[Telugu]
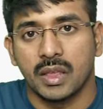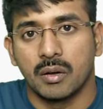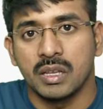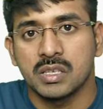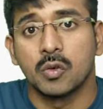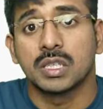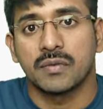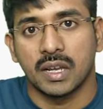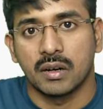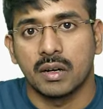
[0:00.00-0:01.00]
అవునా సోర్స్
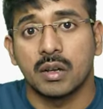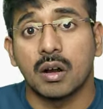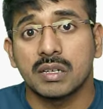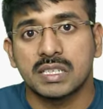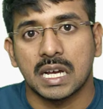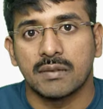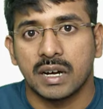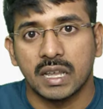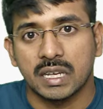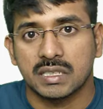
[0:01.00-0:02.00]
ఫైల్ డాట్ జావా
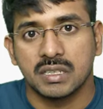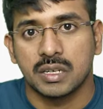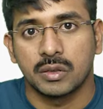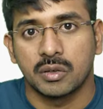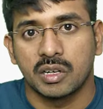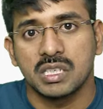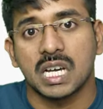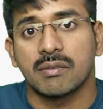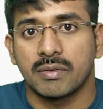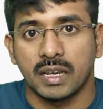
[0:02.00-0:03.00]
అనే ఎక్స్టెన్షన్ తోటి
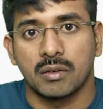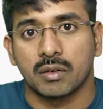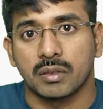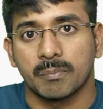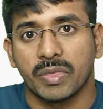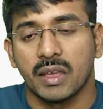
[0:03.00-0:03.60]
జావా ఫైల్ ఉంటుంది